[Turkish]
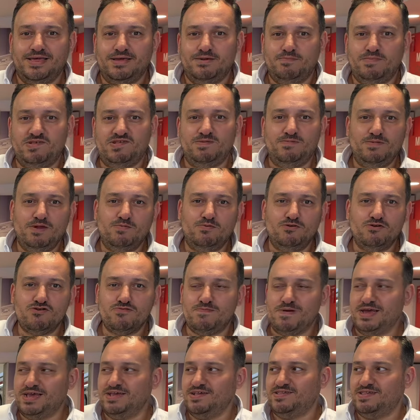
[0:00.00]
Bizimle
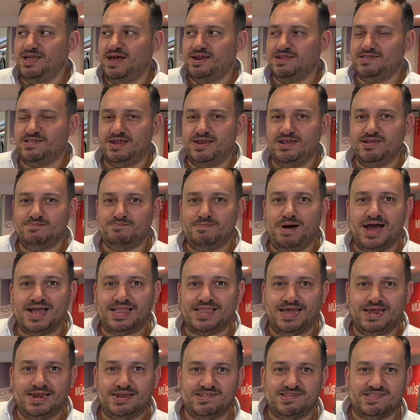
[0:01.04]
buluşmak isterseniz
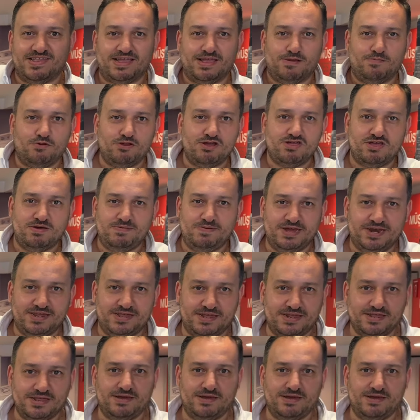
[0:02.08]
McDonald's'ta da buluşabilirsiniz.